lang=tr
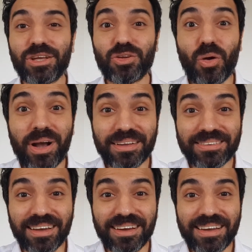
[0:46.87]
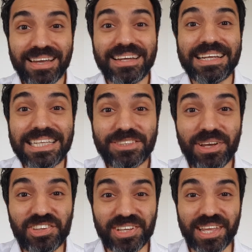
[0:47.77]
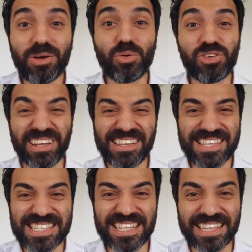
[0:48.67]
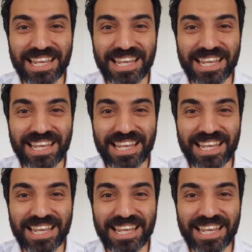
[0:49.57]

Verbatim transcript: Gökhatta. İsveççe'de kuşların sesini